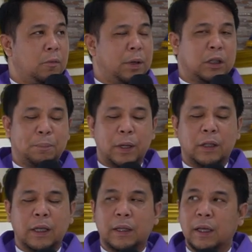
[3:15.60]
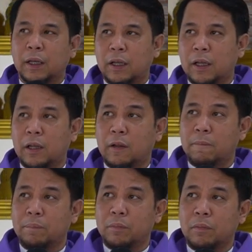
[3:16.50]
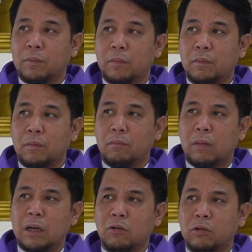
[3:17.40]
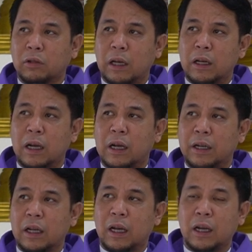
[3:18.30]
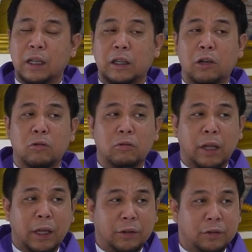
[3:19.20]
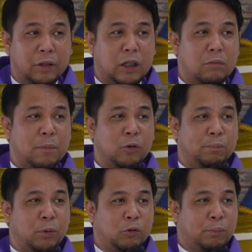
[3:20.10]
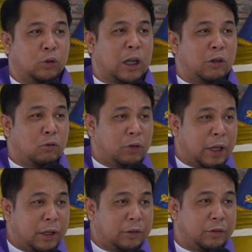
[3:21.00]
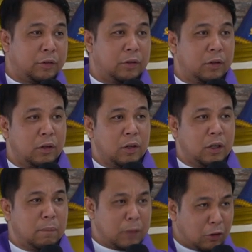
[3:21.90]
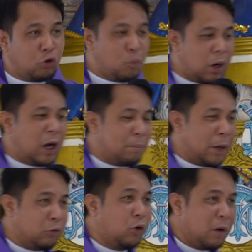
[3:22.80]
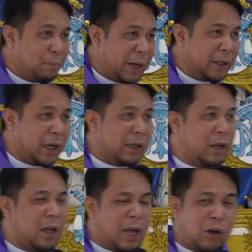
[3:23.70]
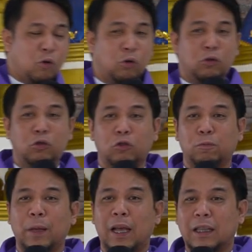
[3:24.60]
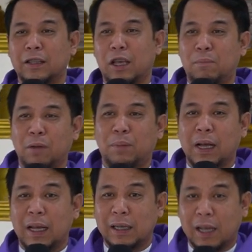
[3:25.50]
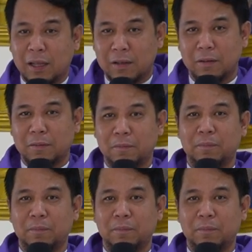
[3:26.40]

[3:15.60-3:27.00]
Pati pay daytay mangutang nga kari nga kari ti lunes, nga di maputputput a lunes, ngam din tumag agpaiso ako good news pay ada di ibagbagana.